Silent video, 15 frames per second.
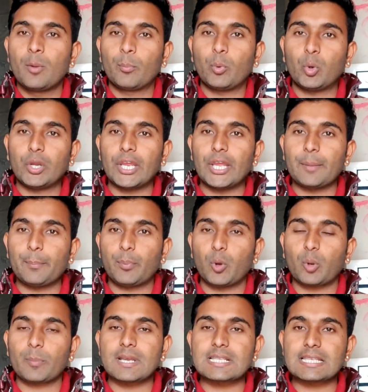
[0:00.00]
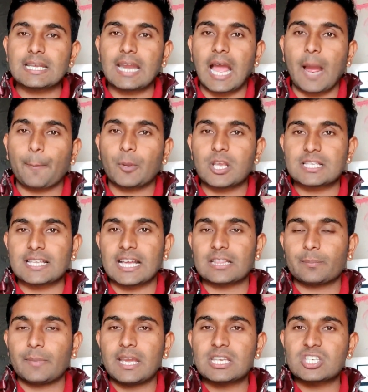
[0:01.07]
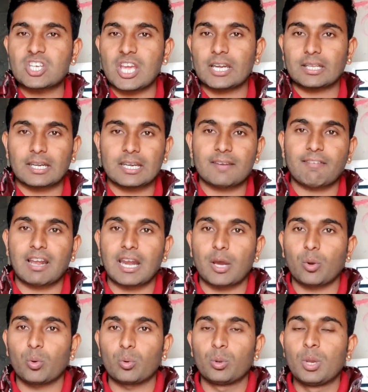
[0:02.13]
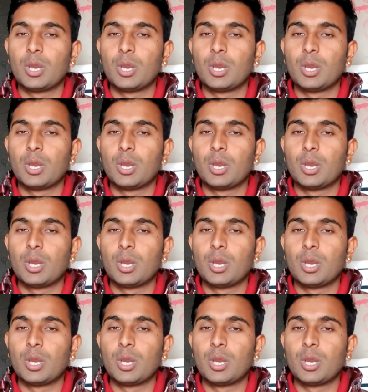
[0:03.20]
पूरी इंफॉर्मेशन आपके साथ में शेयर करने वाला हूं